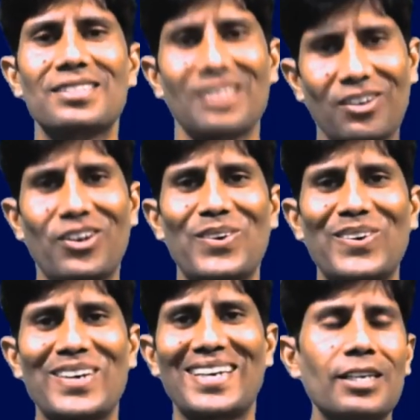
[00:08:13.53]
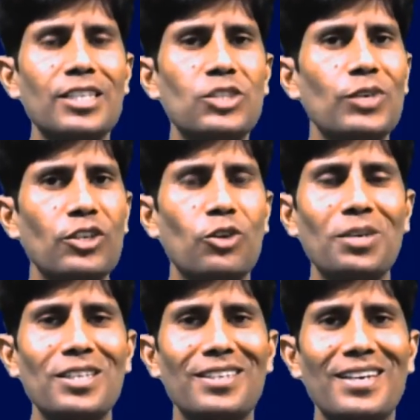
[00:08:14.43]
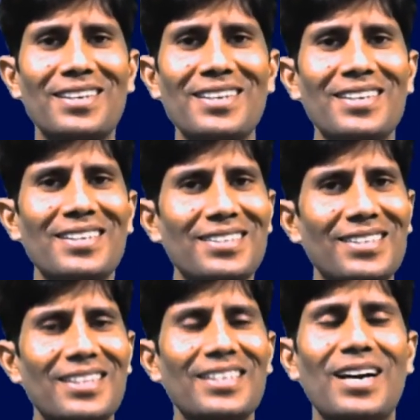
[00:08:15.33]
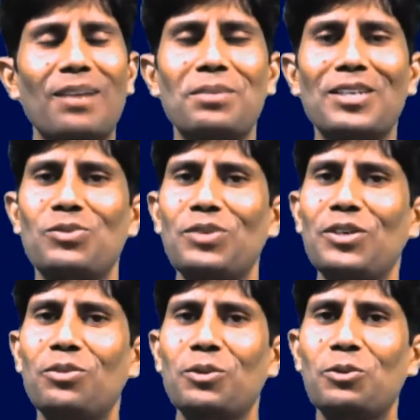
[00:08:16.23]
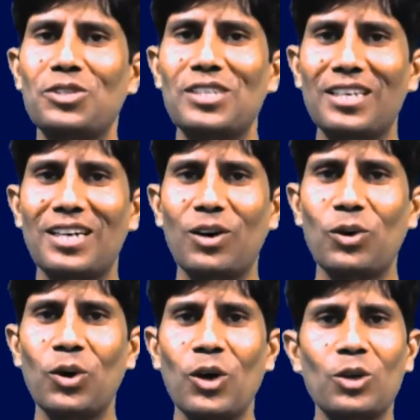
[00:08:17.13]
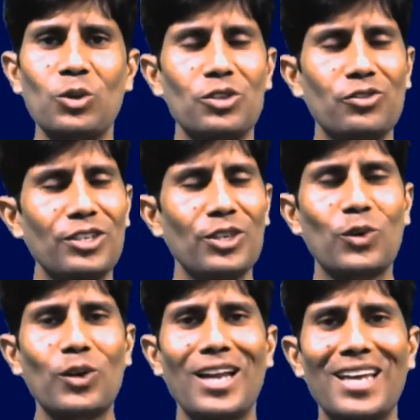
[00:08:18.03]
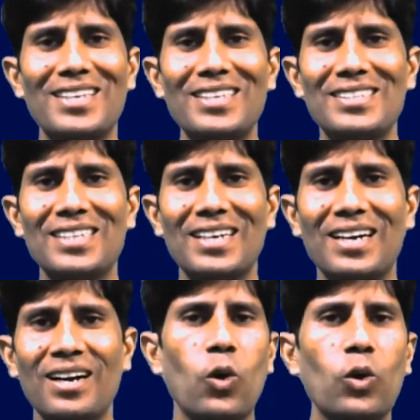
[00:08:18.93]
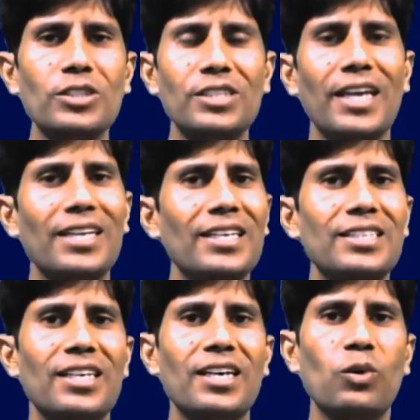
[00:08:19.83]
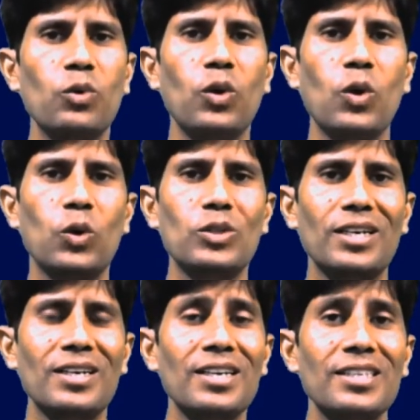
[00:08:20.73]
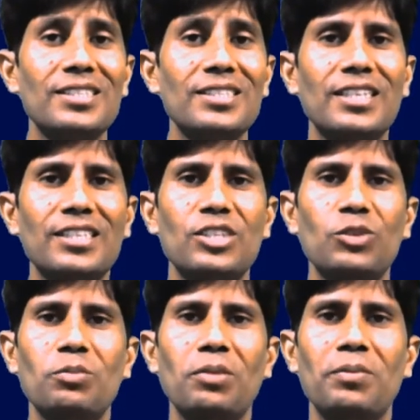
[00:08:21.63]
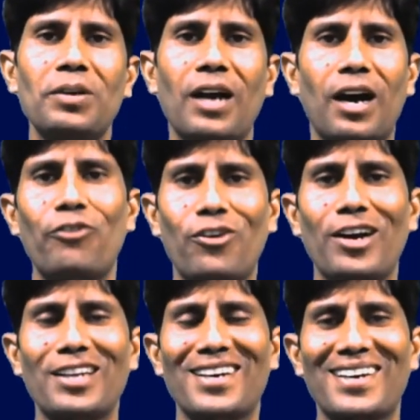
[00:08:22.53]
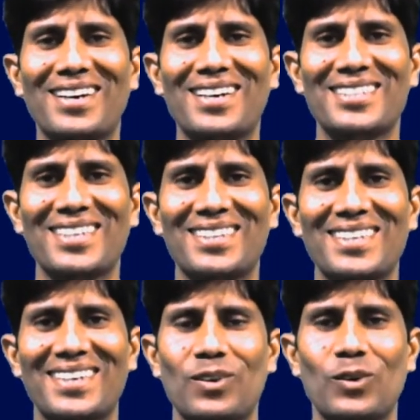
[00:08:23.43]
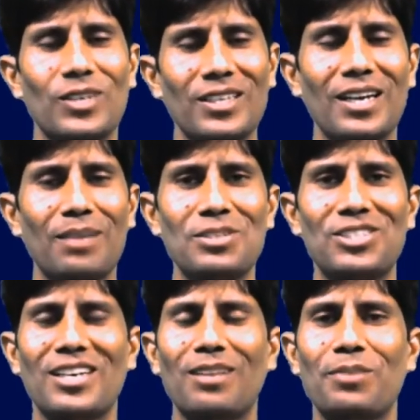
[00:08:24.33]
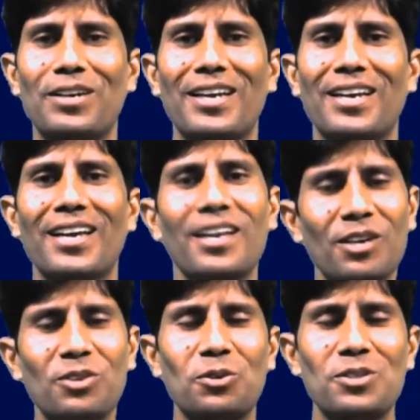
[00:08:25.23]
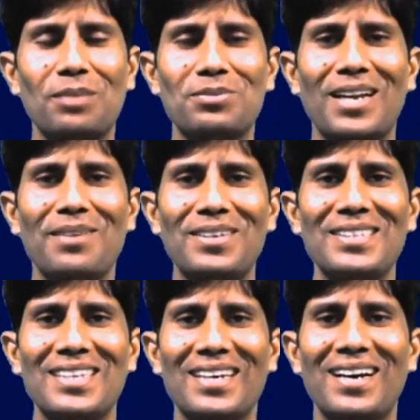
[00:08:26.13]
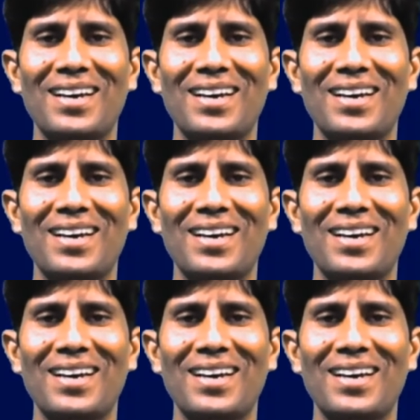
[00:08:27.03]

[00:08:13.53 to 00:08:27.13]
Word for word: सफल होंगे इस वीडियो में इतना ही यदि आपने इस वीडियो में कुछ सीखा हो तो इस वीडियो को लाइक कीजिएगा और शेयर कीजिएगा उन लोगों तक जिनके जीवन में भी आप फायदा करना चाहते हैं और यदि आप इस चैनल पर नए हैं तो सब्सक्राइब कीजिएगा